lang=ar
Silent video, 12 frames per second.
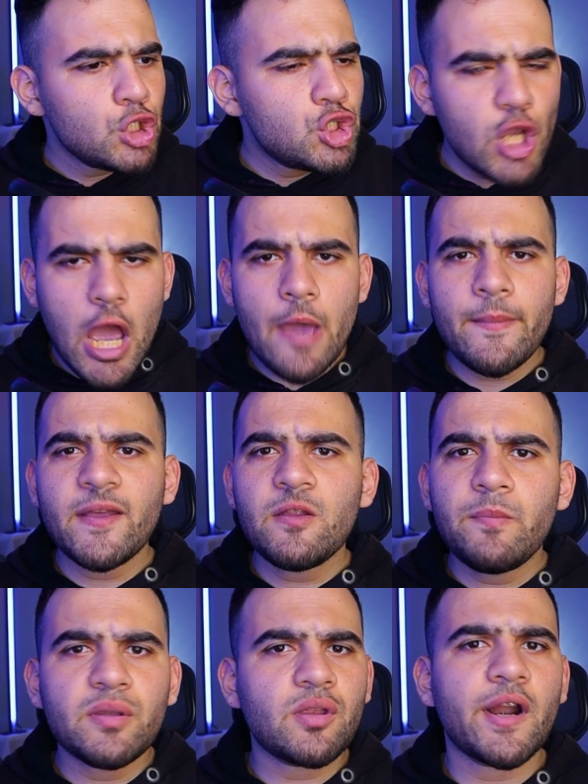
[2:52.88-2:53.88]

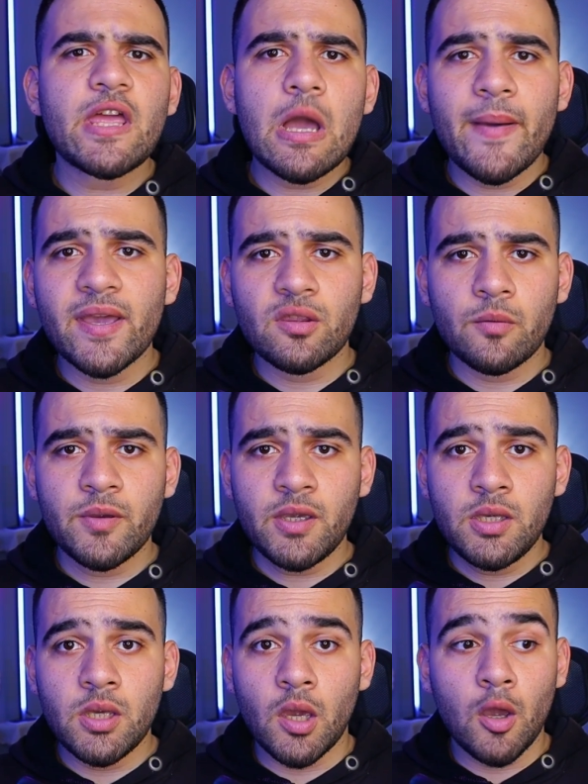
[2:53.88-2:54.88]
جامد بطريقه ما هي
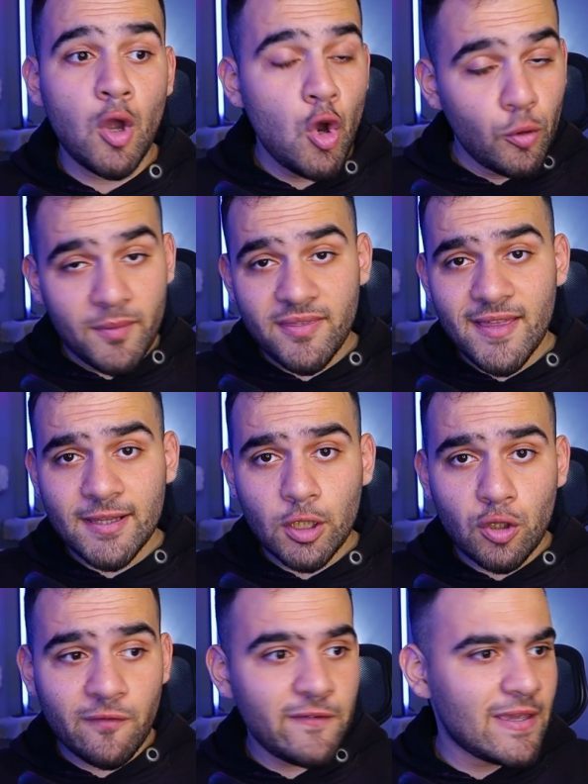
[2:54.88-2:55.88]
طبيعيه وبالذات
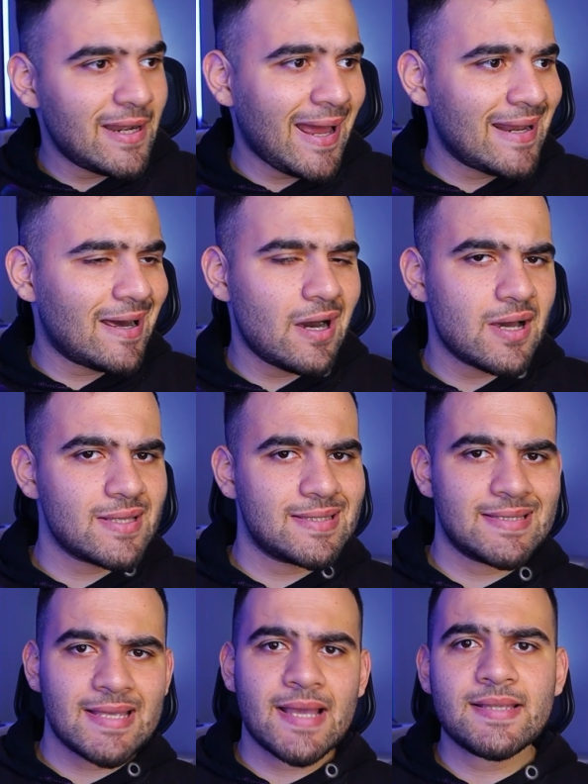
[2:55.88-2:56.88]
انه في الحلقه
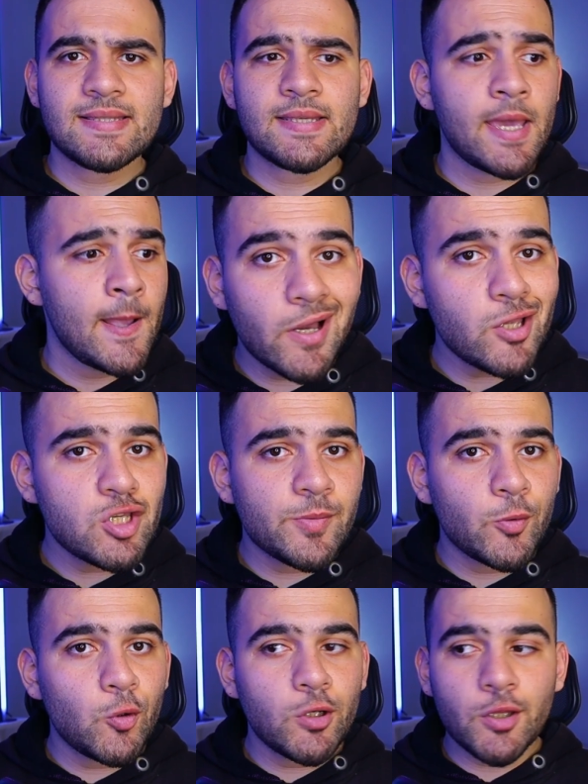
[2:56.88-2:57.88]
السادسه تايجي
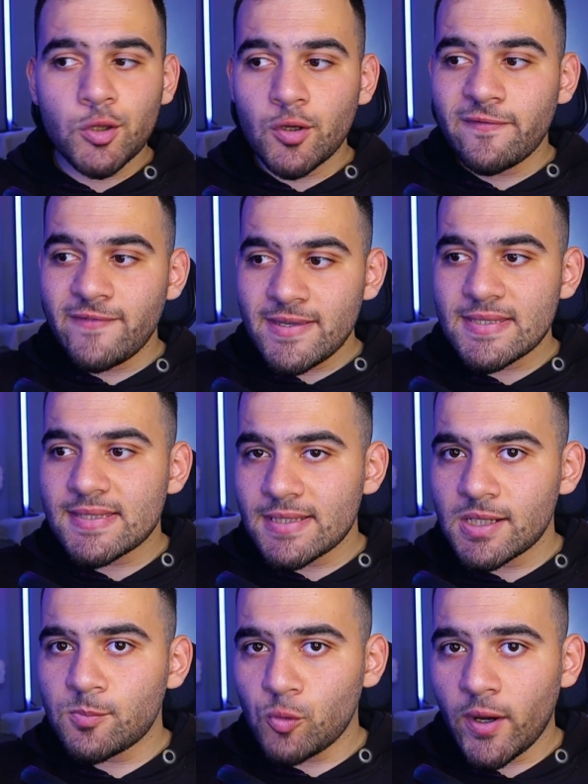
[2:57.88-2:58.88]
بيقول انه في
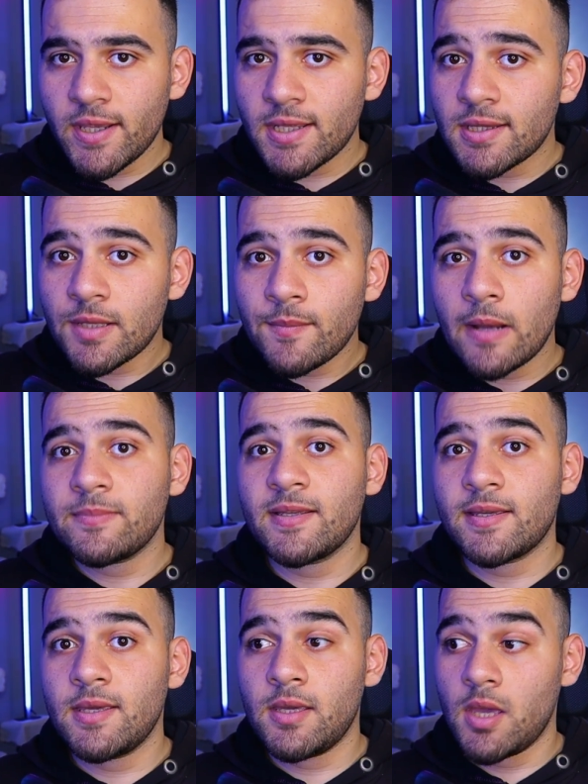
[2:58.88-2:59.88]
سر معين انت ما عم
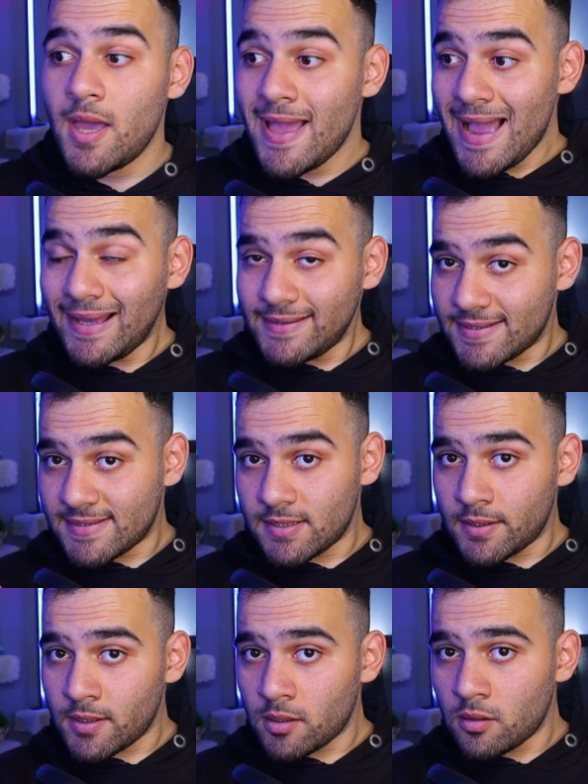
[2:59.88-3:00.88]
تحكيه هذا
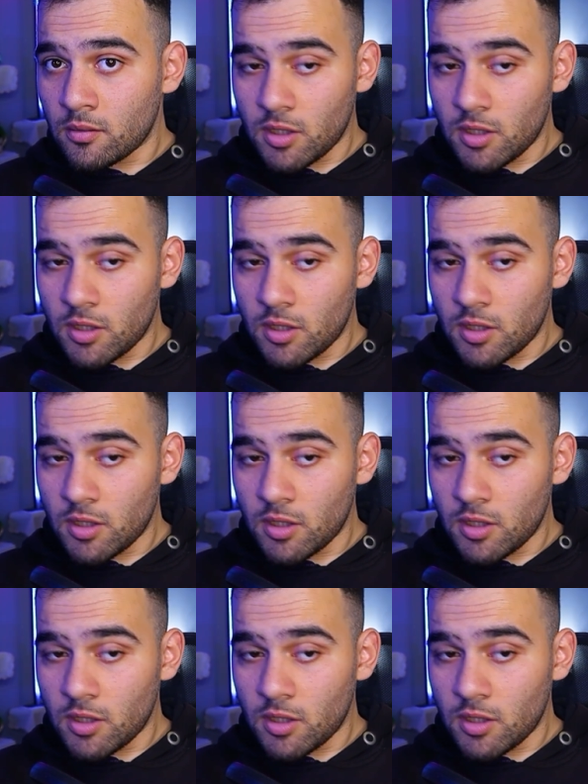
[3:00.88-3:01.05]
السر